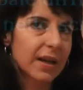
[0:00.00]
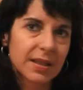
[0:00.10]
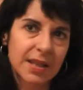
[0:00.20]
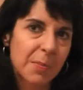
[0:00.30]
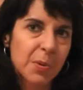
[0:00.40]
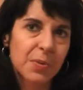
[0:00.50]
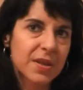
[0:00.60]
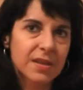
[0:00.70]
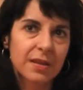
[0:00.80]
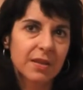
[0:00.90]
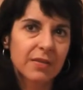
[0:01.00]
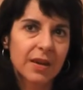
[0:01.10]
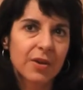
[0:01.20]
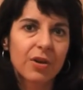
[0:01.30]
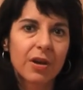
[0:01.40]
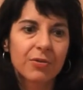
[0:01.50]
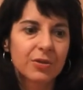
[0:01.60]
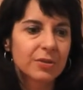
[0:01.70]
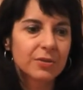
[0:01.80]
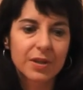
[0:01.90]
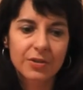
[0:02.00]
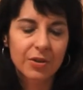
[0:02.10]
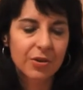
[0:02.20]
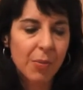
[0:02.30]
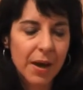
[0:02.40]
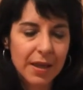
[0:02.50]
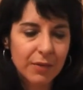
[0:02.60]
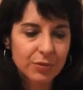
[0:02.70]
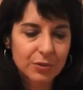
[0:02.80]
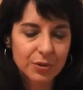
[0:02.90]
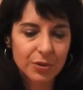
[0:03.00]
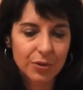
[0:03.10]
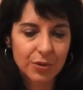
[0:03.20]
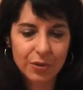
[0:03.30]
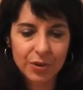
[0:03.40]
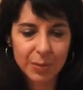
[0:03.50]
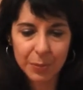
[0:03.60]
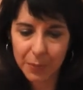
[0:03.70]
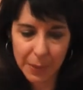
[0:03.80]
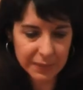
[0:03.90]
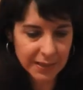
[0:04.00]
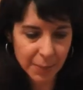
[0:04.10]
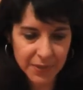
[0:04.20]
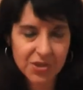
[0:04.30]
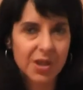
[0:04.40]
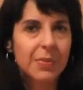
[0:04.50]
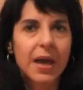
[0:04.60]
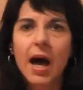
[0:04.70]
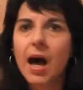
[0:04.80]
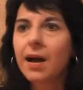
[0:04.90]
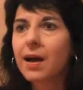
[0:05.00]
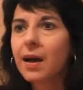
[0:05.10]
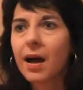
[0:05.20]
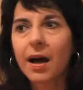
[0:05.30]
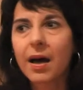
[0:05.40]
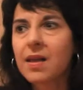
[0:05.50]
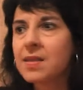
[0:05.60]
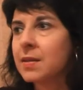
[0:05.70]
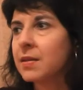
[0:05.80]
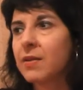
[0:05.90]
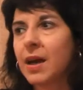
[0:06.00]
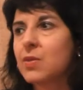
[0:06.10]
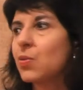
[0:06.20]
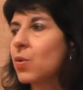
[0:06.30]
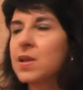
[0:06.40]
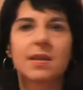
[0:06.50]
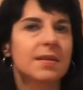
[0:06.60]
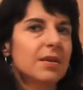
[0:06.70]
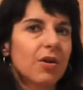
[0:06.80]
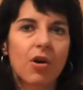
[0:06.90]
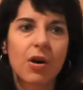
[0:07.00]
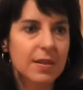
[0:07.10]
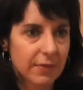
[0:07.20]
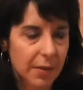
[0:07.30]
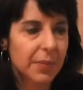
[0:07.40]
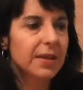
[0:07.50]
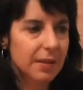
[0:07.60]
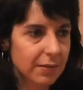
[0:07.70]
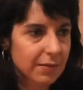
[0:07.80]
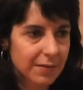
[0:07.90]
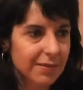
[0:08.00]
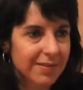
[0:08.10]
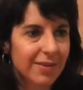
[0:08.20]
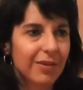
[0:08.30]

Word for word: il tempo per scrivere. Io ho la fortuna, cioè non ho mai avuto il problema della pagina bianca, scriverei su qualsiasi cosa, veramente no,